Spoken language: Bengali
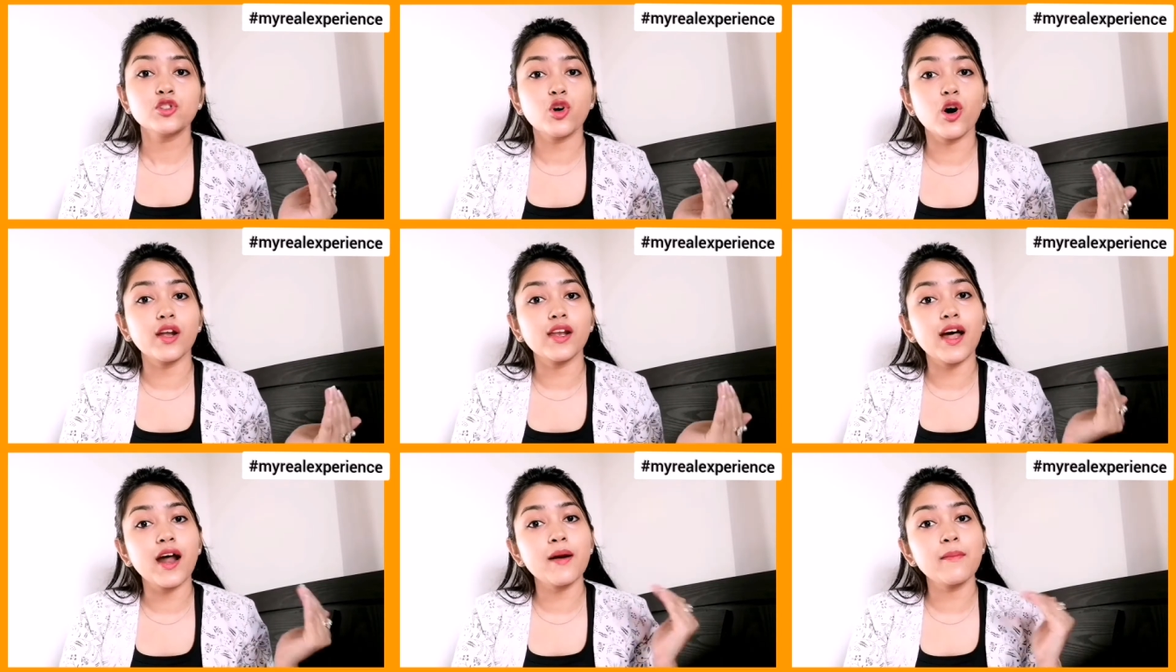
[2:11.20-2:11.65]

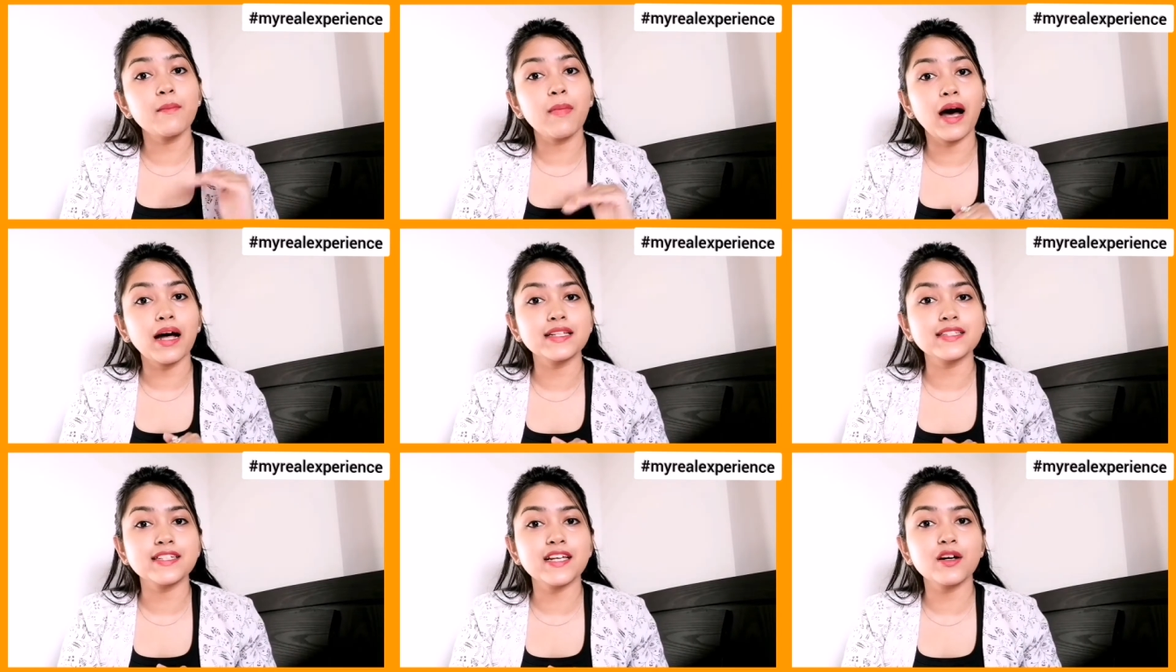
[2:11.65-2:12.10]
চলার
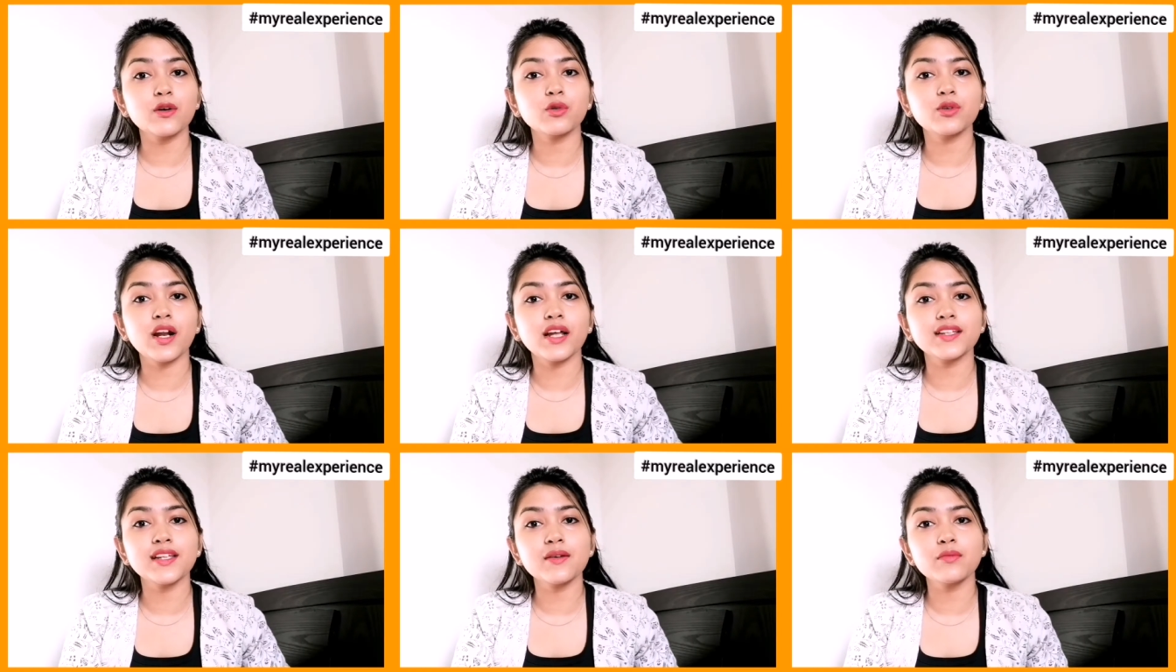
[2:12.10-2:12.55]
মাঝে
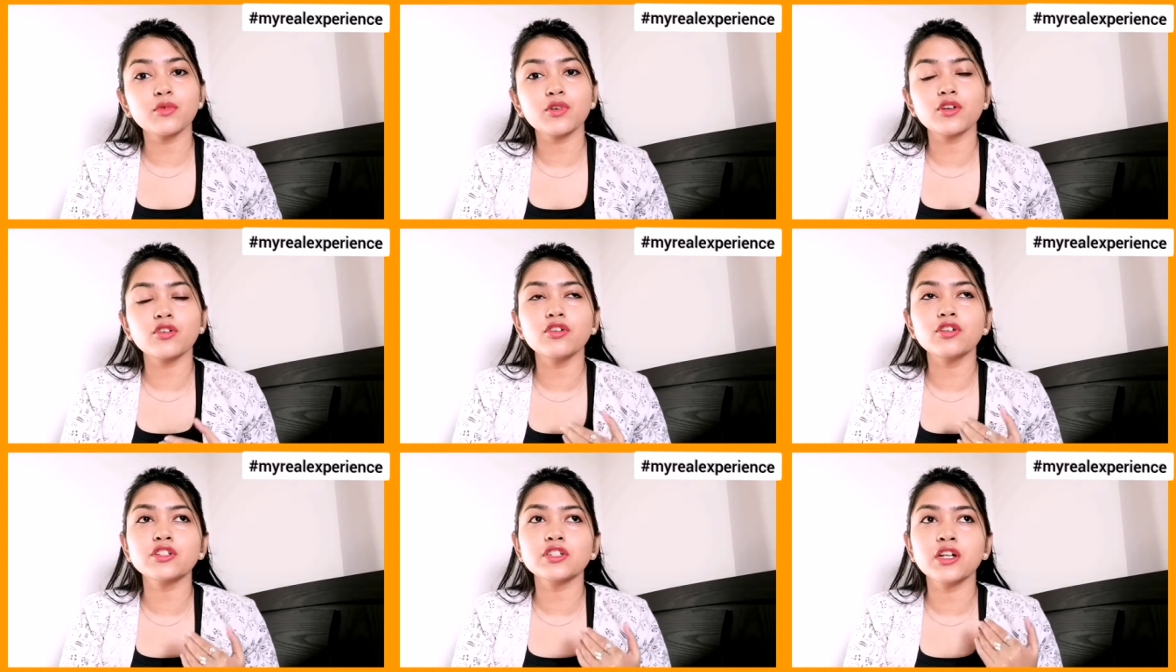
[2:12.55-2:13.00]
ওনাদের
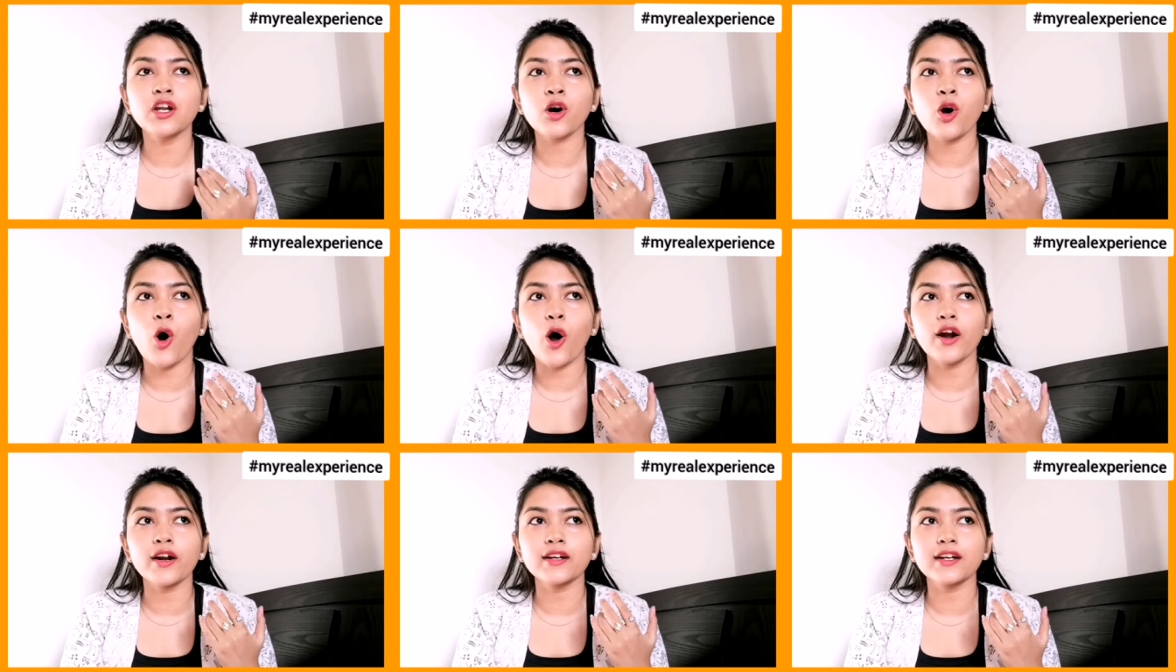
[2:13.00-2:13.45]
মনে হয়েছিল
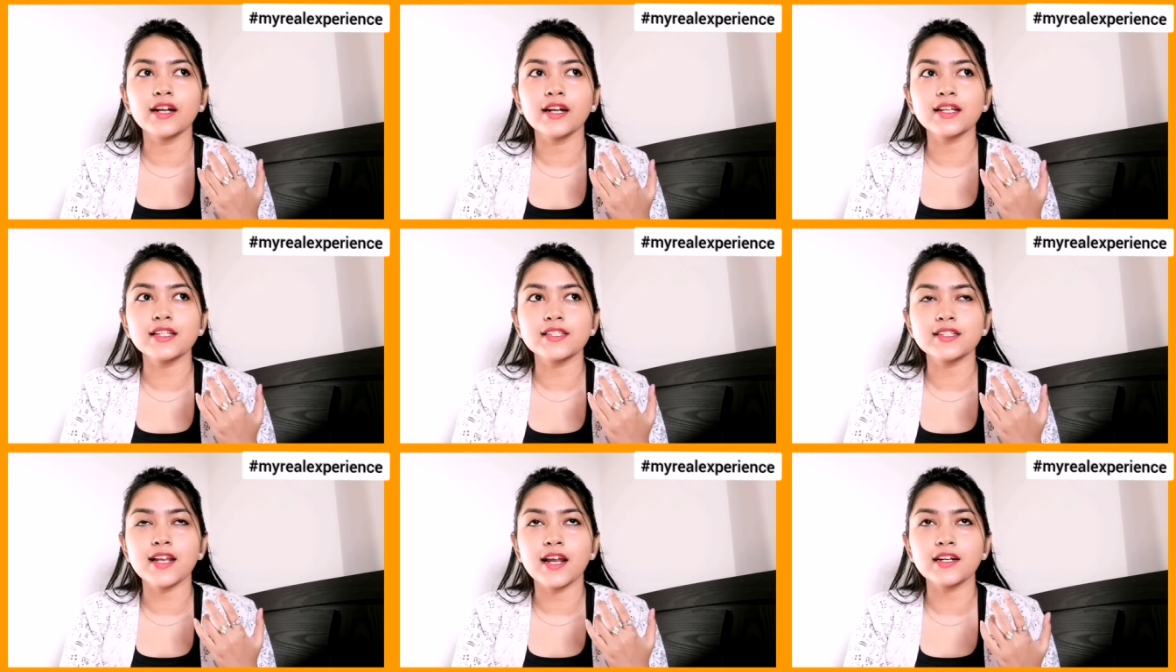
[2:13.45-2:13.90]

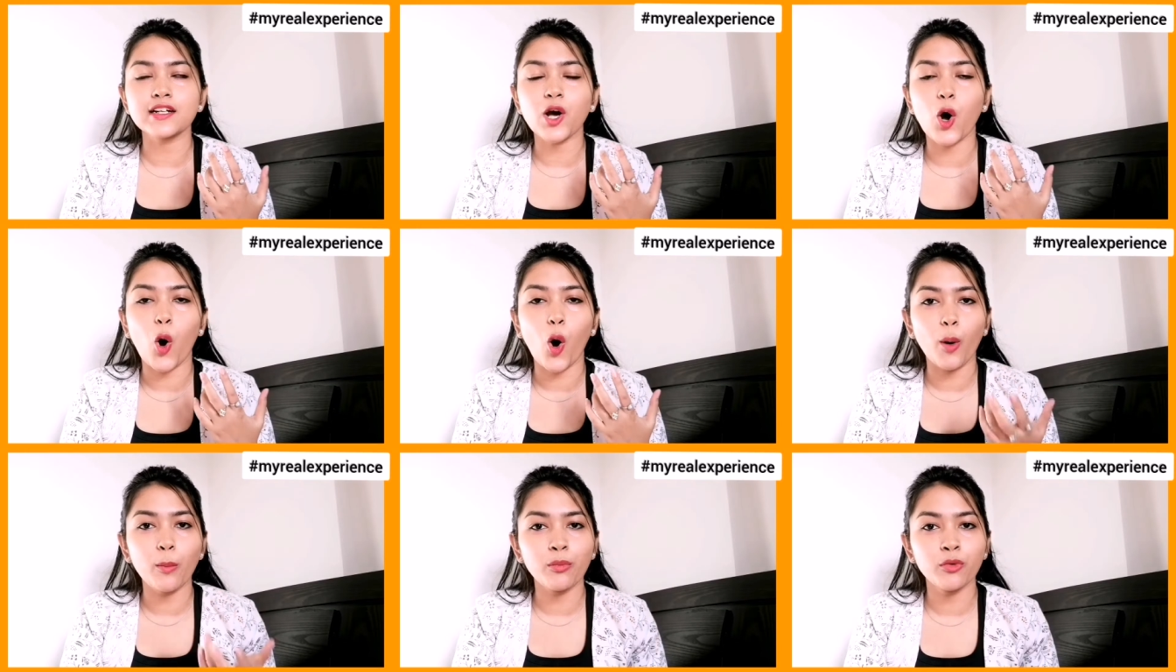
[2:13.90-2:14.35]
কন্টেস্টেন্ট
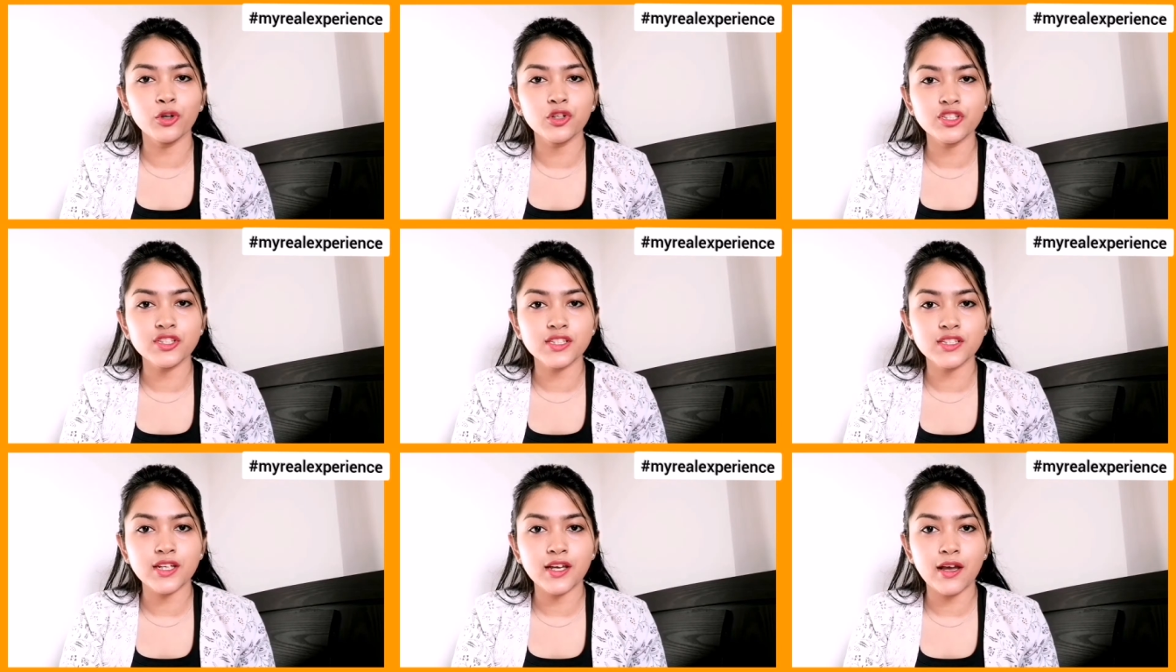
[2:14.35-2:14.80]
কম
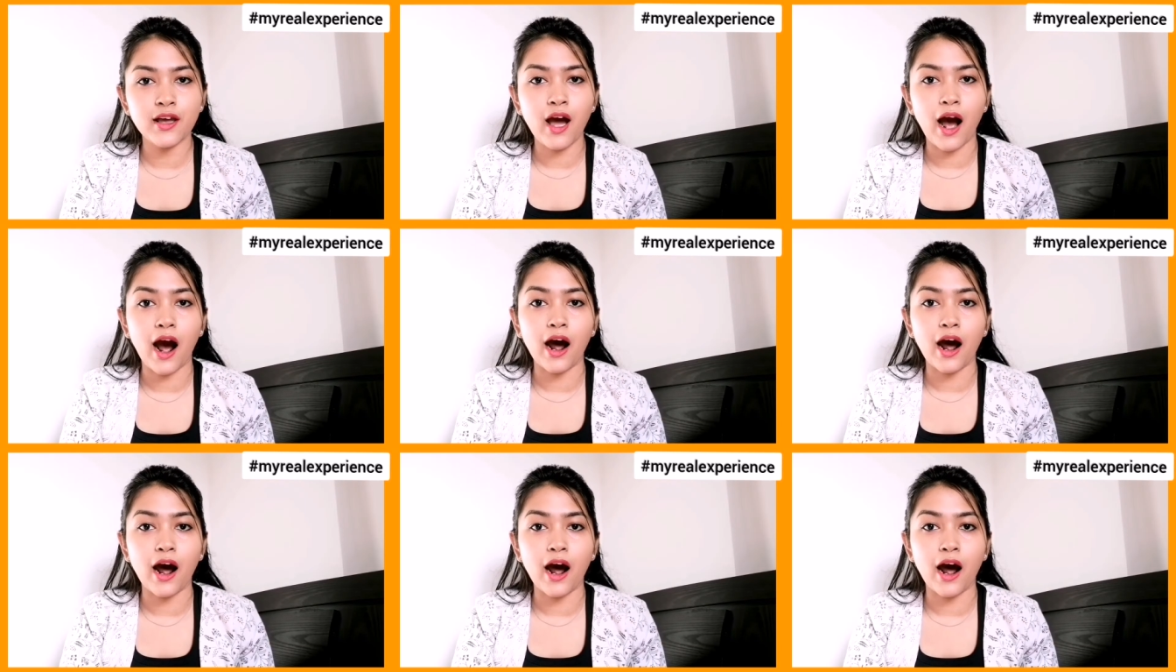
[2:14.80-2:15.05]
হচ্ছে